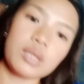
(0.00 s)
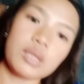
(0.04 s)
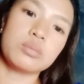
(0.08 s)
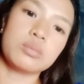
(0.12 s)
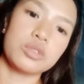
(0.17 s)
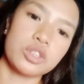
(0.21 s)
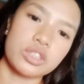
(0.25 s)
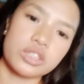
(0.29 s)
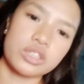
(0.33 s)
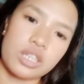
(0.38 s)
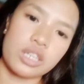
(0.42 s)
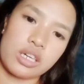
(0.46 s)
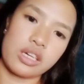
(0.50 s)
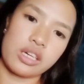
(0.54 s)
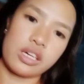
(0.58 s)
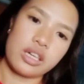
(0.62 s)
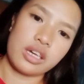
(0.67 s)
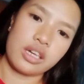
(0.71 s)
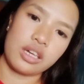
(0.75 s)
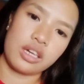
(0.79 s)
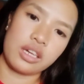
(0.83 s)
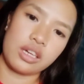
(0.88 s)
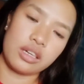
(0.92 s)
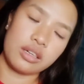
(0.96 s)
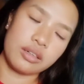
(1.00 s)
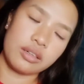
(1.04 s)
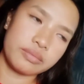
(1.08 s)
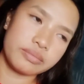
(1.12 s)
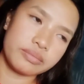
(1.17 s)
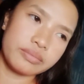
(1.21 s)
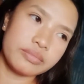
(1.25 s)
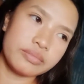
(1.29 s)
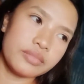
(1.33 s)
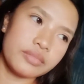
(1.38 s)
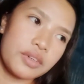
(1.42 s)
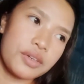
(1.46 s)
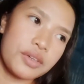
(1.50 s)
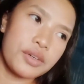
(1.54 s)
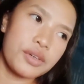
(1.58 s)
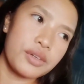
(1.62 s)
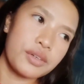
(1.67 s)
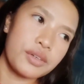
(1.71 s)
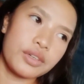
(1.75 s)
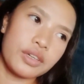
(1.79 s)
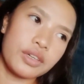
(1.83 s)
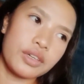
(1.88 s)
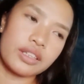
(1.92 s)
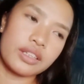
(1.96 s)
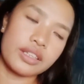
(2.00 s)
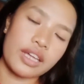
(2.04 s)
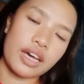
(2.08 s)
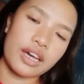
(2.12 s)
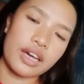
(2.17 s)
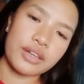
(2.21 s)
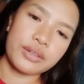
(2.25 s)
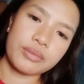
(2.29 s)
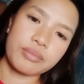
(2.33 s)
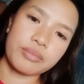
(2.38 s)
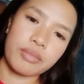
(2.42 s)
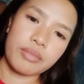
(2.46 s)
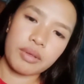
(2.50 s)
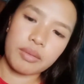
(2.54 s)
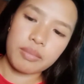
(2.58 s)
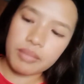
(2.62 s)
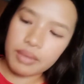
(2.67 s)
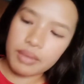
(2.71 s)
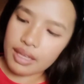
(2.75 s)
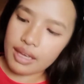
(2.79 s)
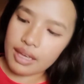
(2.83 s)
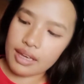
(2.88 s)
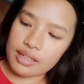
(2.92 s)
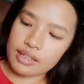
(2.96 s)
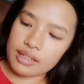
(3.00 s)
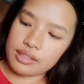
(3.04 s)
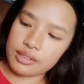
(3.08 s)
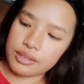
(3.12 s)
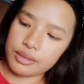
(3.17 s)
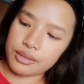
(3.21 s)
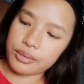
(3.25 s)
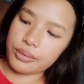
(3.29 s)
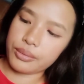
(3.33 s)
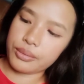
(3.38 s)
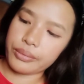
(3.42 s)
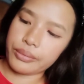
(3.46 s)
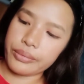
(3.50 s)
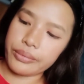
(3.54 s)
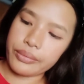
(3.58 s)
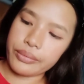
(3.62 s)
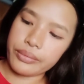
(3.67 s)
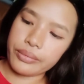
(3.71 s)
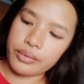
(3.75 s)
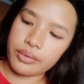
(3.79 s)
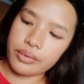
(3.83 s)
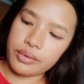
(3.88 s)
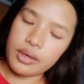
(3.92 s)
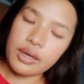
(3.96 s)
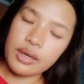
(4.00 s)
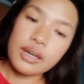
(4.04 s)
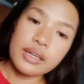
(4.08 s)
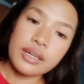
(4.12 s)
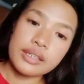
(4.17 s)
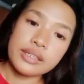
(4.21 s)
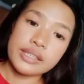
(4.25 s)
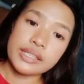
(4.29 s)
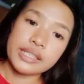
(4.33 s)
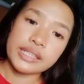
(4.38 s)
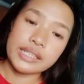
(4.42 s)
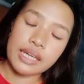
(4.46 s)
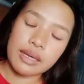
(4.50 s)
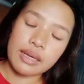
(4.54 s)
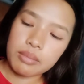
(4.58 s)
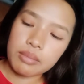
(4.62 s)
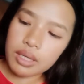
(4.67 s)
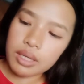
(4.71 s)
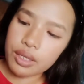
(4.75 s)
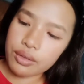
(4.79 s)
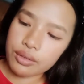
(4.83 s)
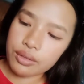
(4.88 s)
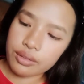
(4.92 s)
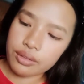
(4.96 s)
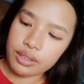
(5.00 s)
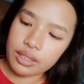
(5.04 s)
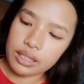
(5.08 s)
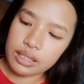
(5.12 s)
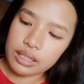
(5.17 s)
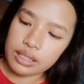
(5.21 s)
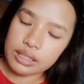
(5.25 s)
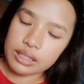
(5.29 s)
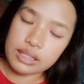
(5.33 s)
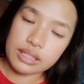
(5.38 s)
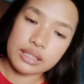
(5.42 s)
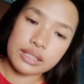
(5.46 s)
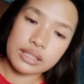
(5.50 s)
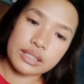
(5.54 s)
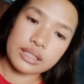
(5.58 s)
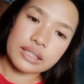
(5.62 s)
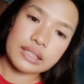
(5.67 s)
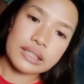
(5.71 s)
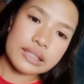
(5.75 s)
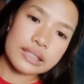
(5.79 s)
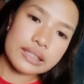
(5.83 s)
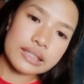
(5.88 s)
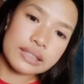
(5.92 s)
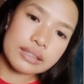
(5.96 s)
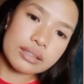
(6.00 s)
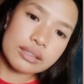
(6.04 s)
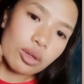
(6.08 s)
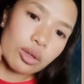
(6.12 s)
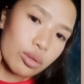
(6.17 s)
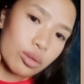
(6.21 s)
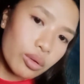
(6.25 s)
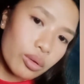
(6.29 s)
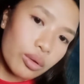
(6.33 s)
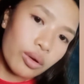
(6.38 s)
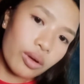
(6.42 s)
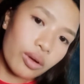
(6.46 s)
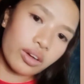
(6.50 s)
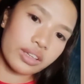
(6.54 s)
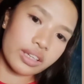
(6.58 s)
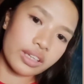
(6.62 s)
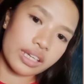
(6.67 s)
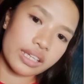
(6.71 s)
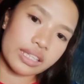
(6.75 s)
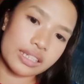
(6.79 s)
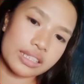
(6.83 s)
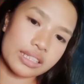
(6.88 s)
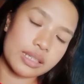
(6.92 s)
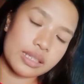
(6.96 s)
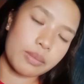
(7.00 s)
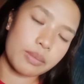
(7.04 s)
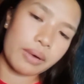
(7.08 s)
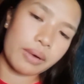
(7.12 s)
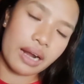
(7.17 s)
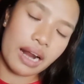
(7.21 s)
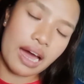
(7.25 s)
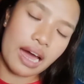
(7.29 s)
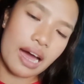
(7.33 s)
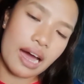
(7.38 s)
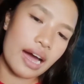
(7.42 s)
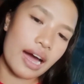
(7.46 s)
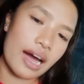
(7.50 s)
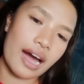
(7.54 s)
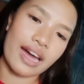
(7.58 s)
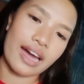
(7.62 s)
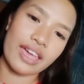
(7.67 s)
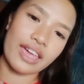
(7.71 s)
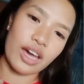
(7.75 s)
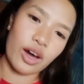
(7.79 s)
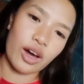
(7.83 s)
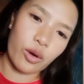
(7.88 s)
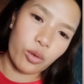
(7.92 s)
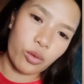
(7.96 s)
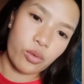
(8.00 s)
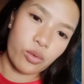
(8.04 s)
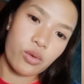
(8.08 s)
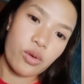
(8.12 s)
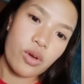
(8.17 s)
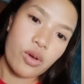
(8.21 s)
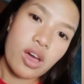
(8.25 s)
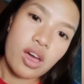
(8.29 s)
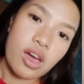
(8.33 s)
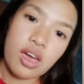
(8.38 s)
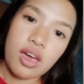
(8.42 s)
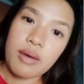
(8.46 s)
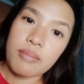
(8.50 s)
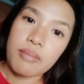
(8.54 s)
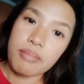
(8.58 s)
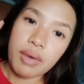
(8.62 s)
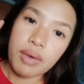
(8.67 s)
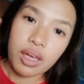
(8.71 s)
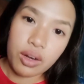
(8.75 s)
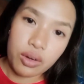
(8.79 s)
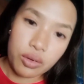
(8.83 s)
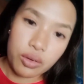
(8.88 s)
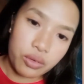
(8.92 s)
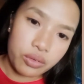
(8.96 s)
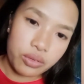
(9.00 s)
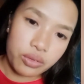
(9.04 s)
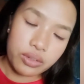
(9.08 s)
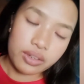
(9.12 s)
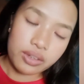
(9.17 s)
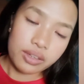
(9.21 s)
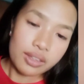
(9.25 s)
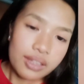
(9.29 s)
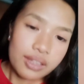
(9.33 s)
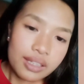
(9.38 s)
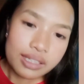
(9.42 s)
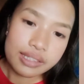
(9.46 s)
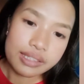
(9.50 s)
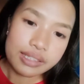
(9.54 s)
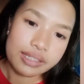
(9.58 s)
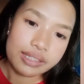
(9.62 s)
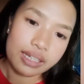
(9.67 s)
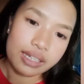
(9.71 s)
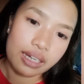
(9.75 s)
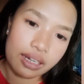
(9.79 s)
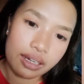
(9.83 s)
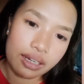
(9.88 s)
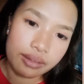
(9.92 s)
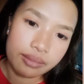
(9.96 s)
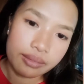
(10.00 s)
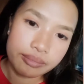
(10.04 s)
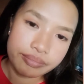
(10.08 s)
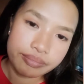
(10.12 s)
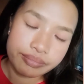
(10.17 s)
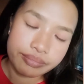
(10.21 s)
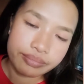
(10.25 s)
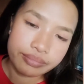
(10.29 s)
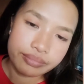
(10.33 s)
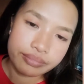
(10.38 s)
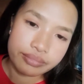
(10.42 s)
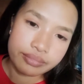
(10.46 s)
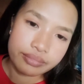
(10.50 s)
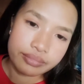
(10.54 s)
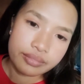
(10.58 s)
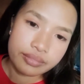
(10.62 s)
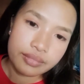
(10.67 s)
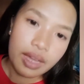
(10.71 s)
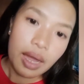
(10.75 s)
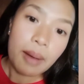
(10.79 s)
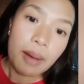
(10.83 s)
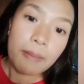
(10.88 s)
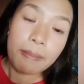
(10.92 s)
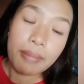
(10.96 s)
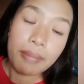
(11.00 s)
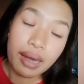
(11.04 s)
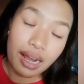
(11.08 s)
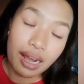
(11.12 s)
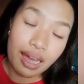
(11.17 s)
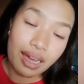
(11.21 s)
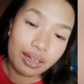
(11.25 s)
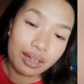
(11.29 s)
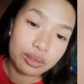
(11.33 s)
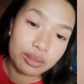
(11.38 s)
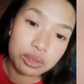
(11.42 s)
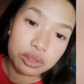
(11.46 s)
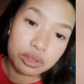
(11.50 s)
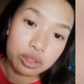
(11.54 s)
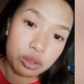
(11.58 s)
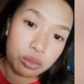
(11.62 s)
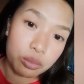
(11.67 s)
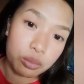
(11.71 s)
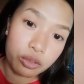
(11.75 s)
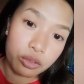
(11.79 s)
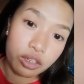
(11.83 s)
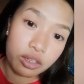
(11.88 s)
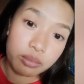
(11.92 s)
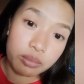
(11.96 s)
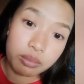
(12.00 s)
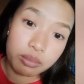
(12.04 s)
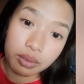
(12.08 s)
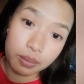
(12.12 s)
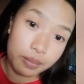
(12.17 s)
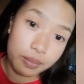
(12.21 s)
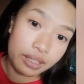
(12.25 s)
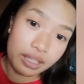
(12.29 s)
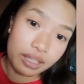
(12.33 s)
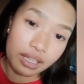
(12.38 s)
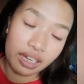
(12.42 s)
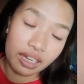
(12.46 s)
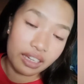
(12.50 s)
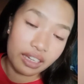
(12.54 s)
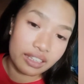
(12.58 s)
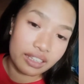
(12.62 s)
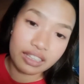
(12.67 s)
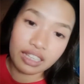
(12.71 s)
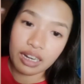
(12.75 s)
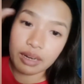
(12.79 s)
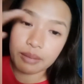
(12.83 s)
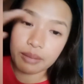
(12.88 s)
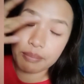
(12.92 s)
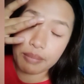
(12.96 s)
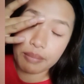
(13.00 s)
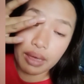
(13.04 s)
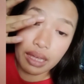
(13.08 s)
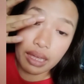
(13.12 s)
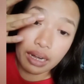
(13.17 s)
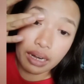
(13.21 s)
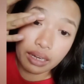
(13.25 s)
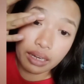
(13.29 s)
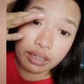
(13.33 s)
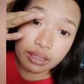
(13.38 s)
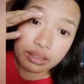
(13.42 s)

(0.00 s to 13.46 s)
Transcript: mo siya. Eh, wala tayong may So, sabi ko is, eh, tutulungan kita sa paraang kaya ko. Pero, hindi sa paraang gusto mo na bibigyan kita ng pera.